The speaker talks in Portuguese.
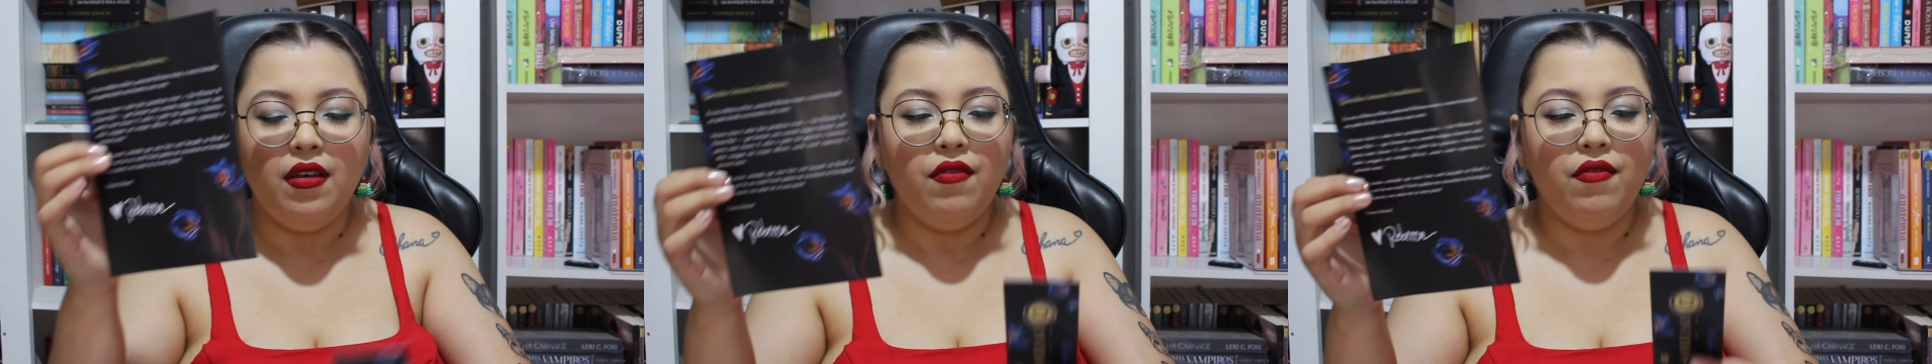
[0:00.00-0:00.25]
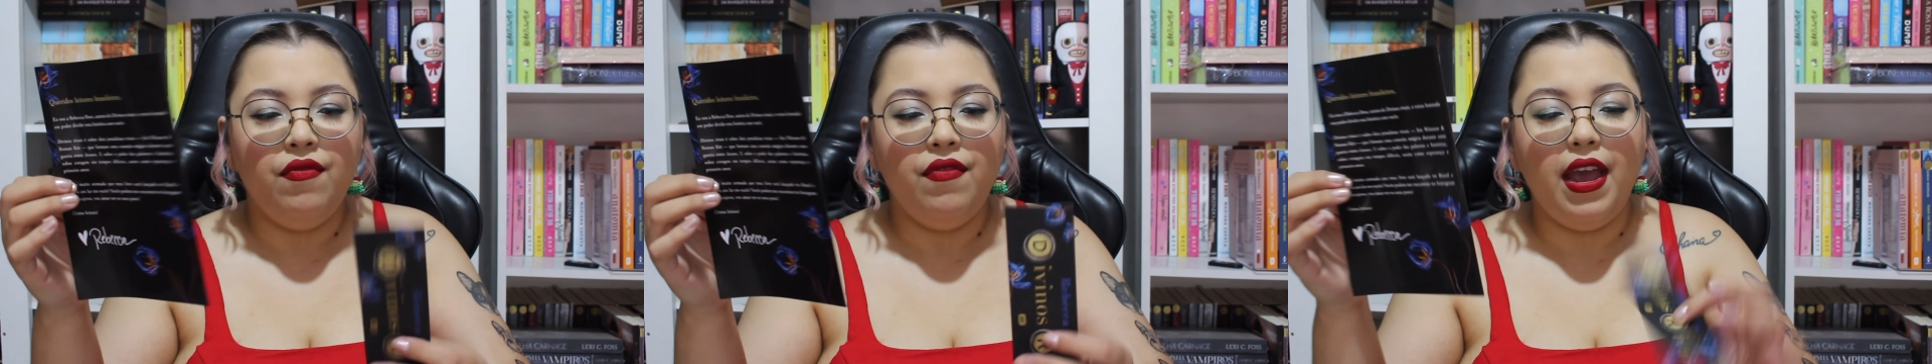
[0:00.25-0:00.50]

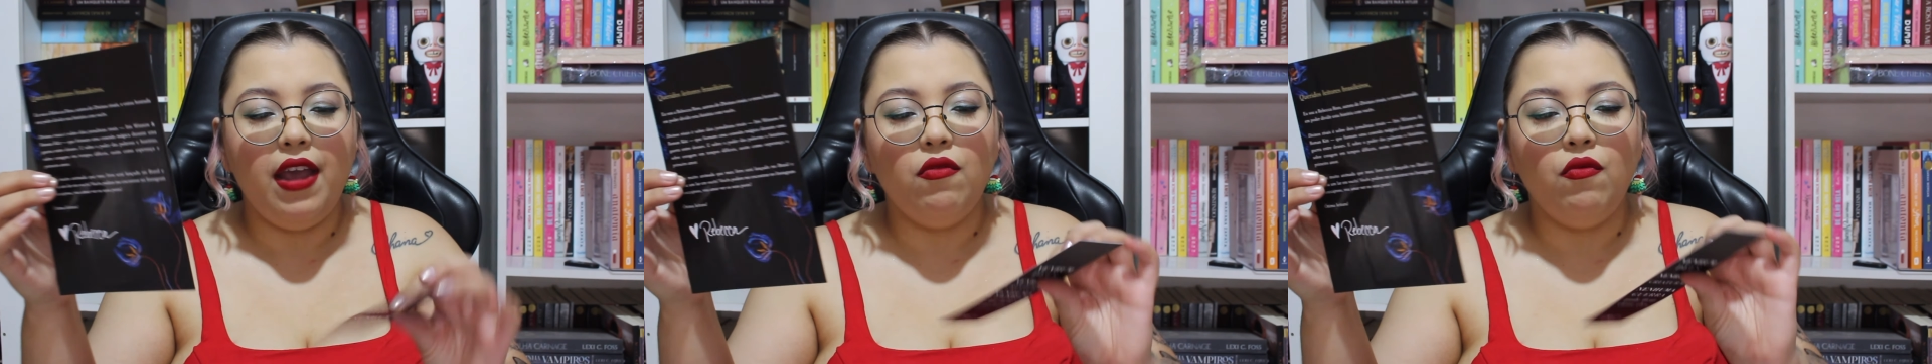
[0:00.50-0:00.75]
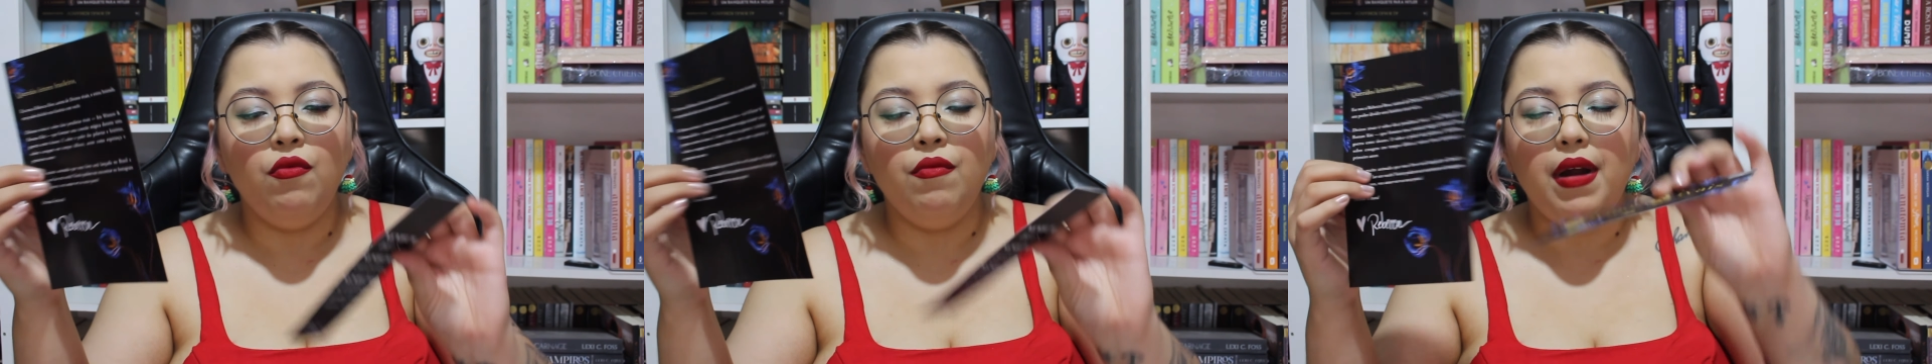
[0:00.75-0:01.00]

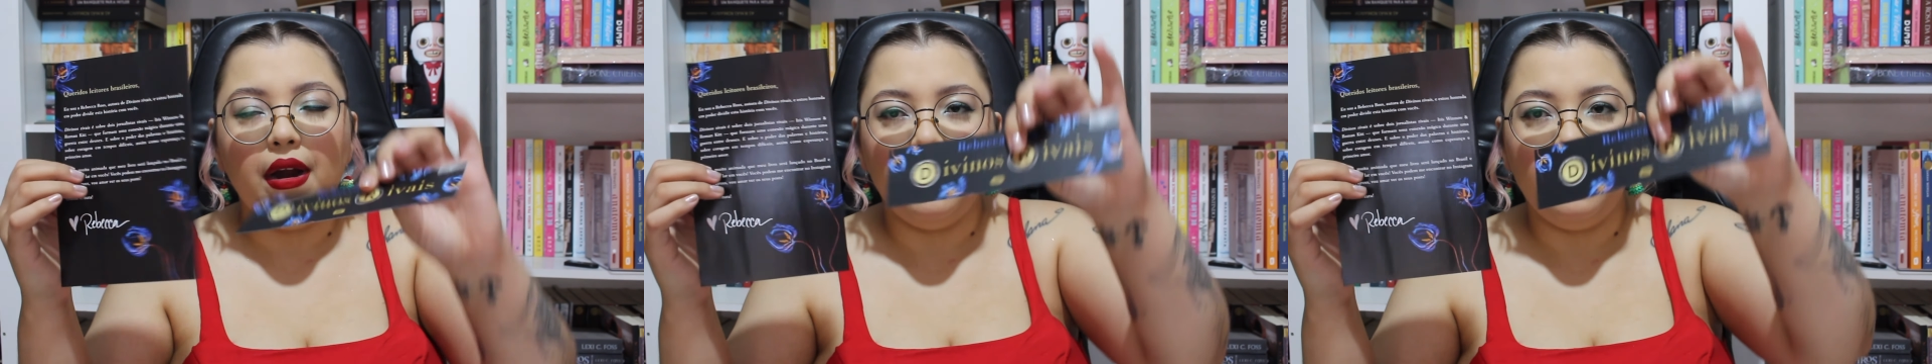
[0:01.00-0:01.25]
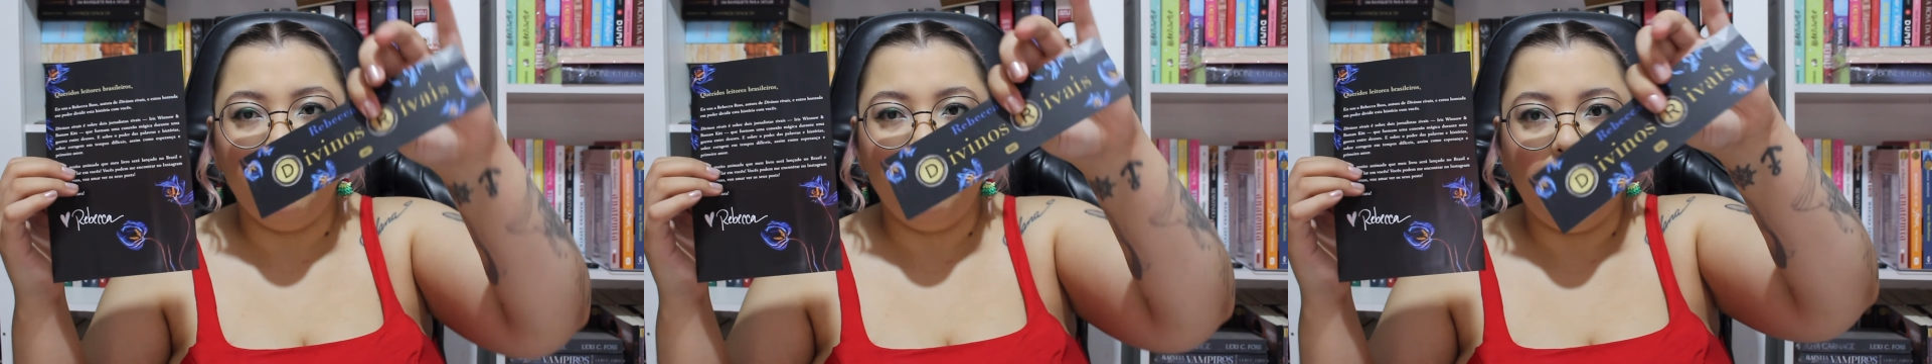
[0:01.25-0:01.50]
veio um
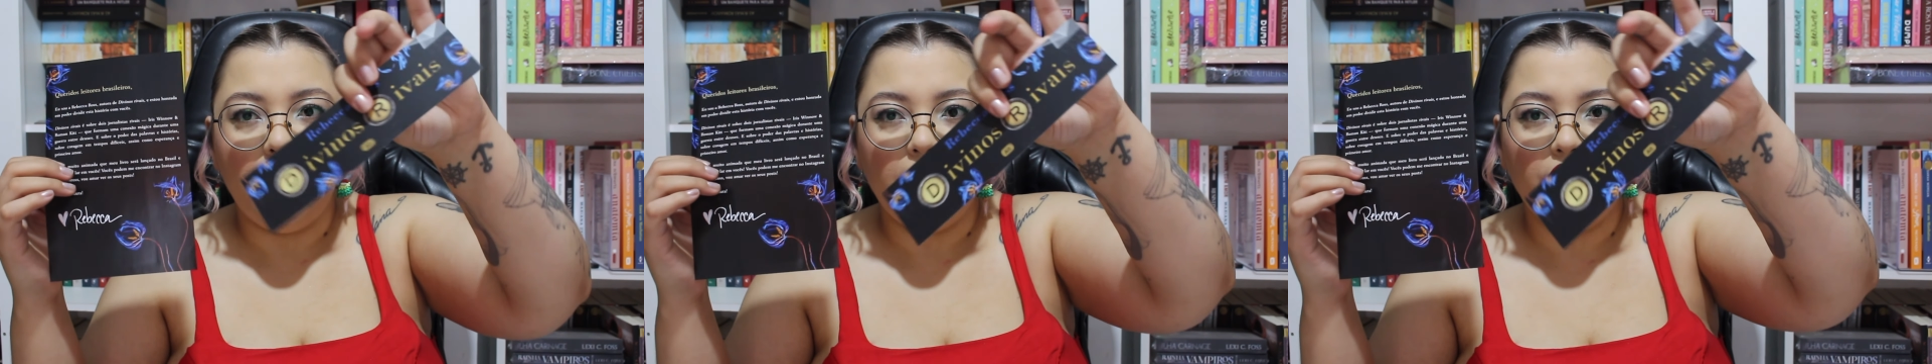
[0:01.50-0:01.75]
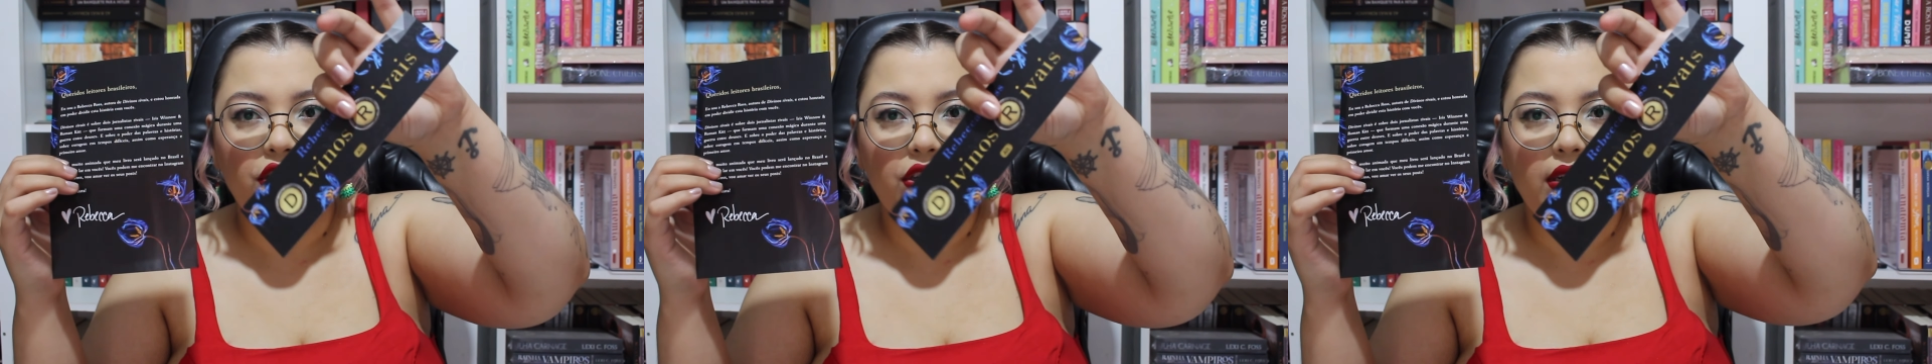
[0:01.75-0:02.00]

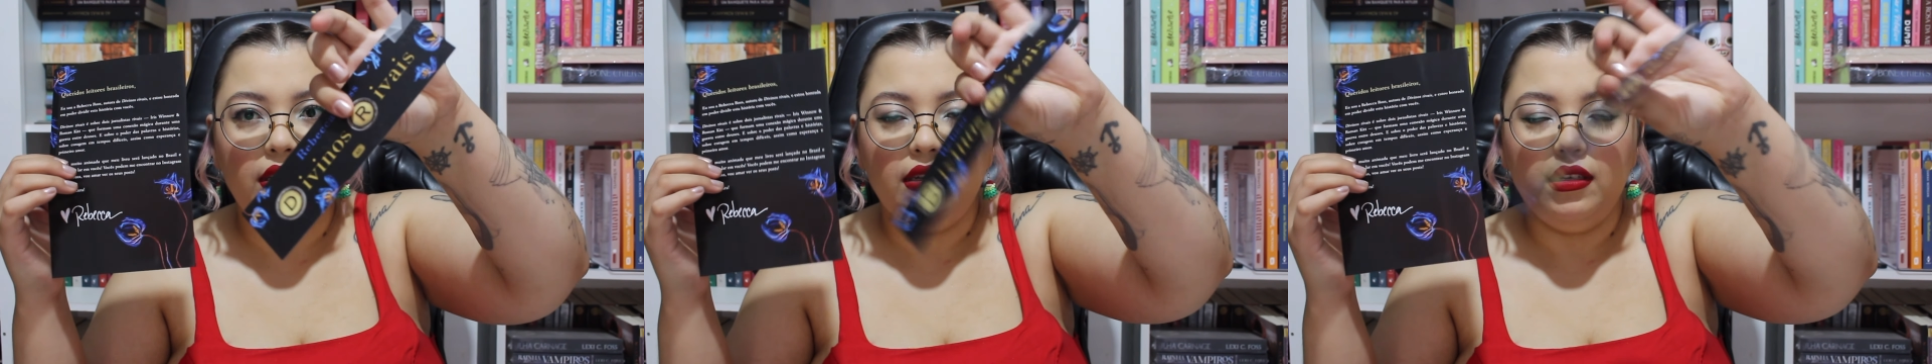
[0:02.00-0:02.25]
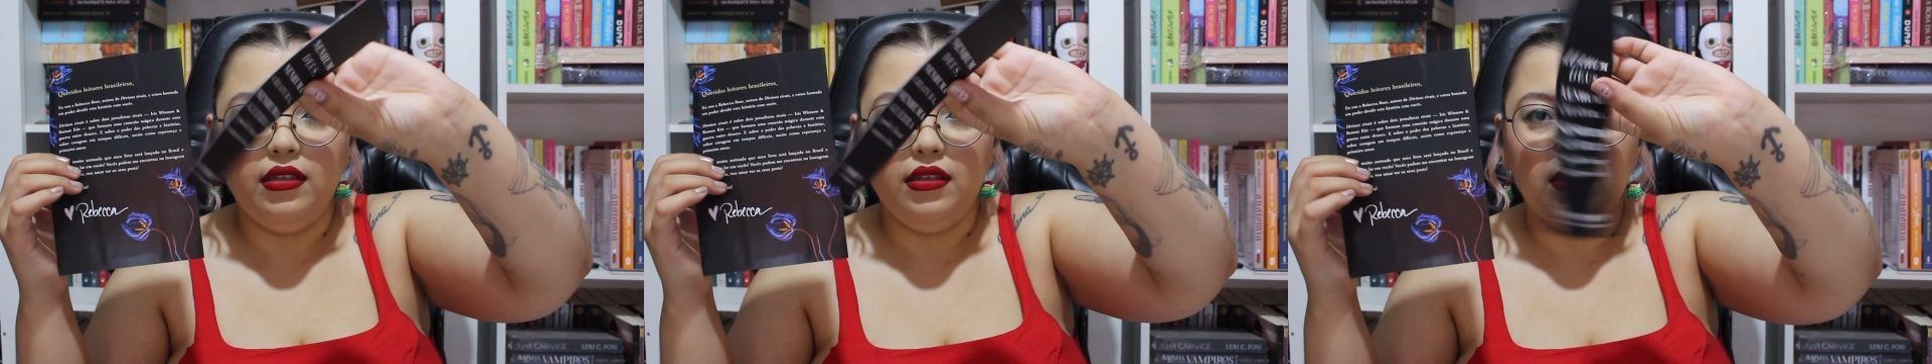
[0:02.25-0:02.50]

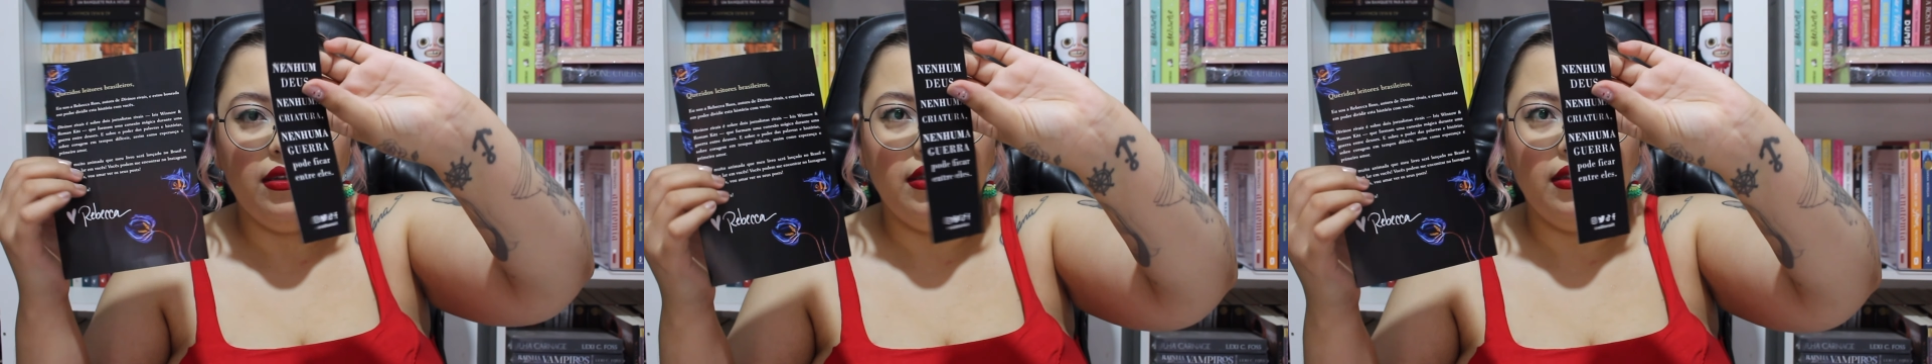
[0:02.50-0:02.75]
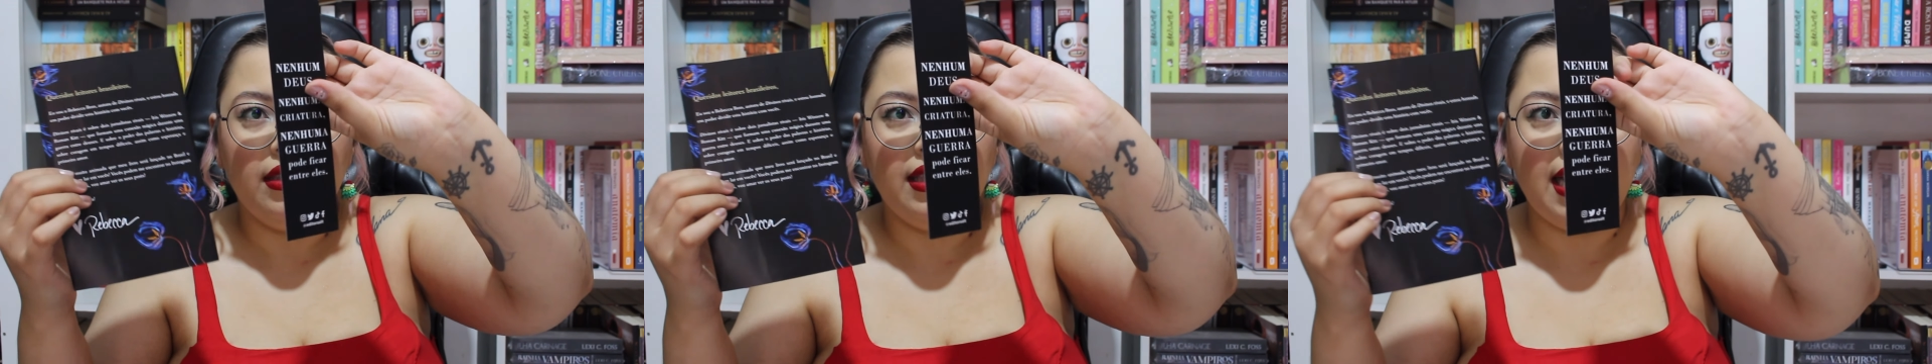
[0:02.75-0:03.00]
marca-páginas,
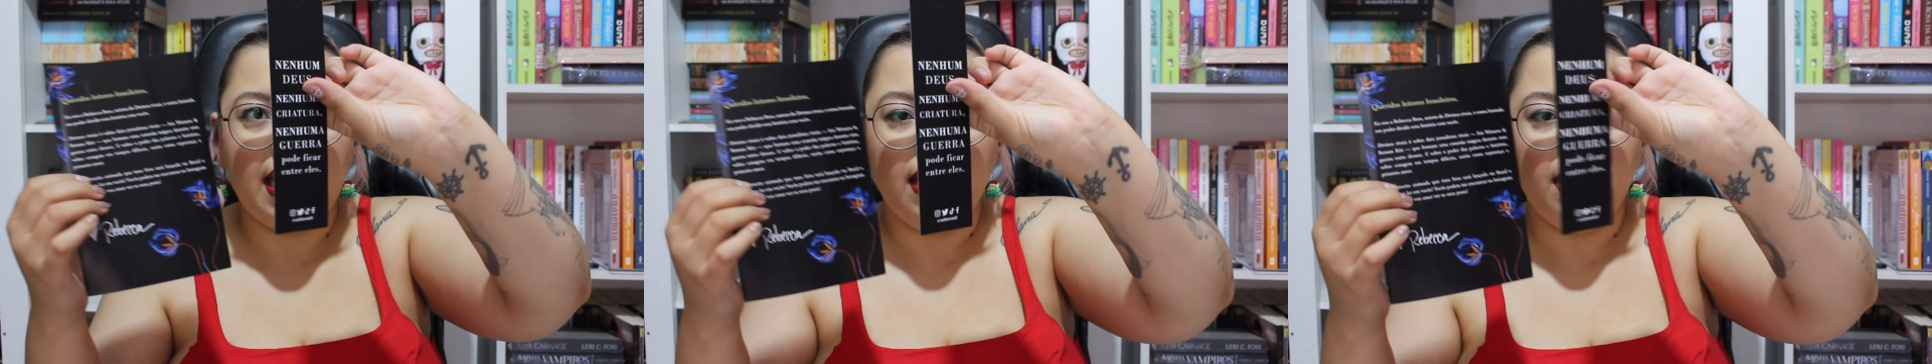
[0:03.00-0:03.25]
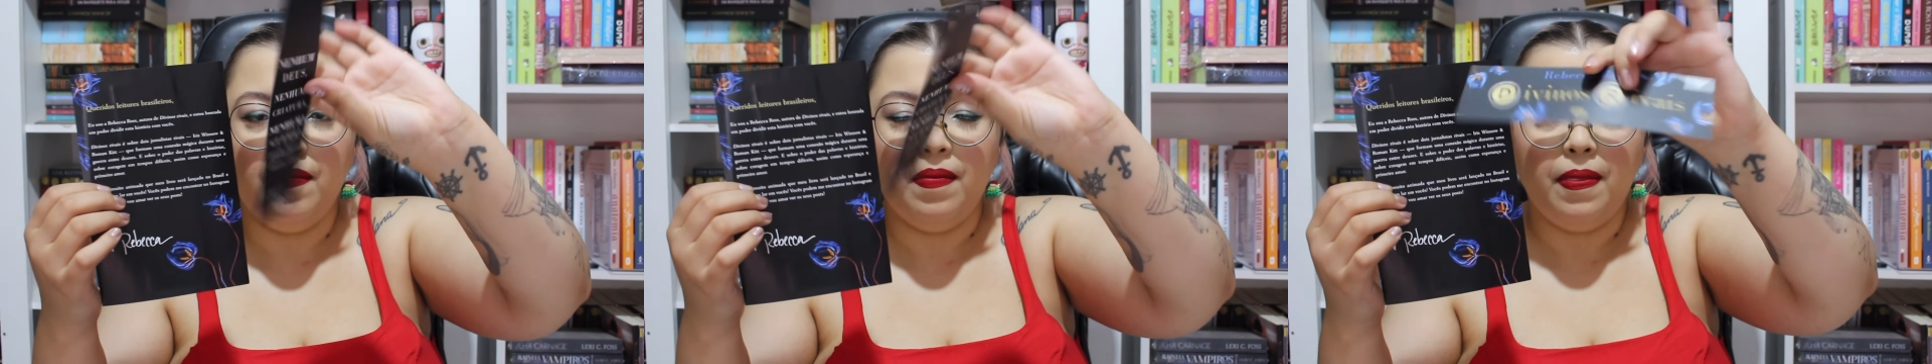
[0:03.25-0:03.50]

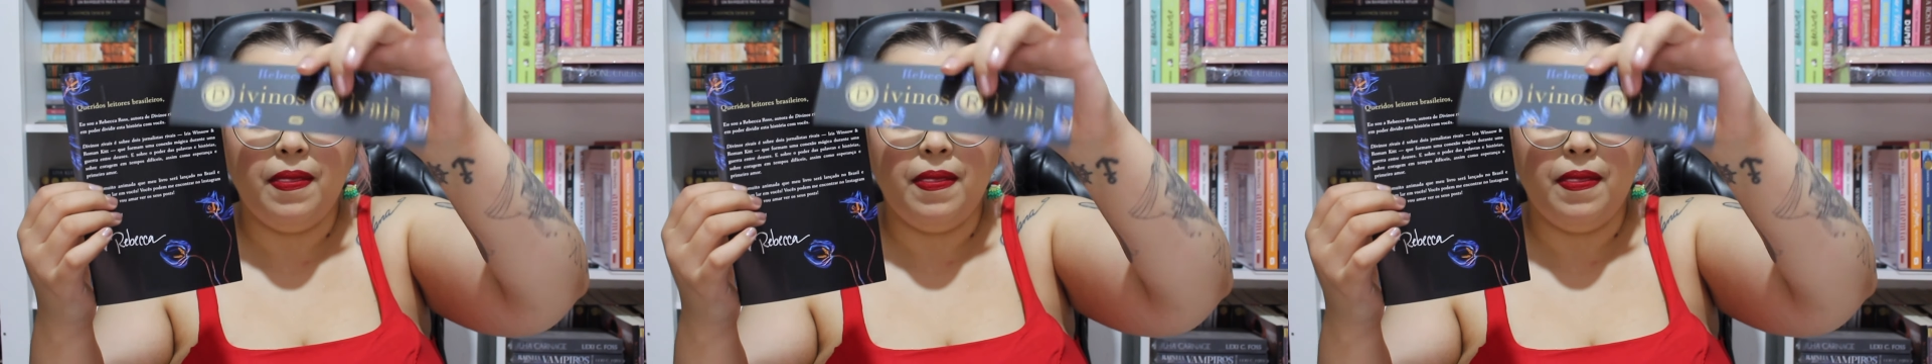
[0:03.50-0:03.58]
tá?